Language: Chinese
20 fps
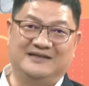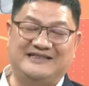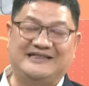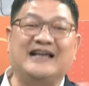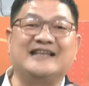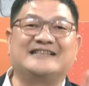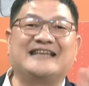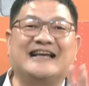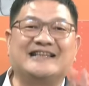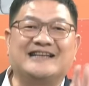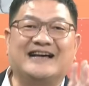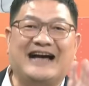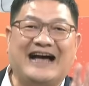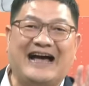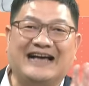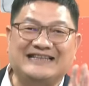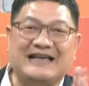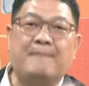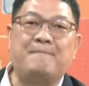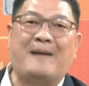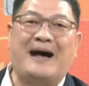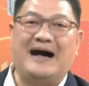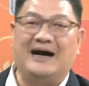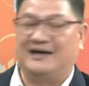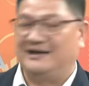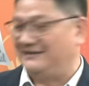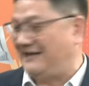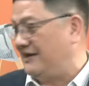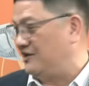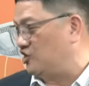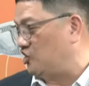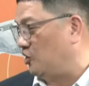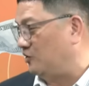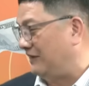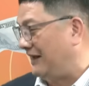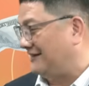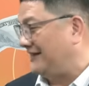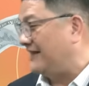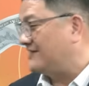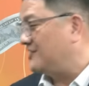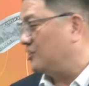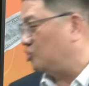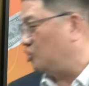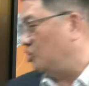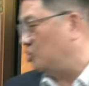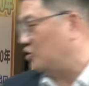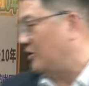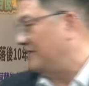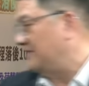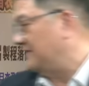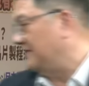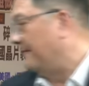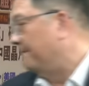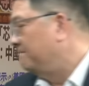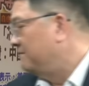现在这个还在拔河当中了，但是据传是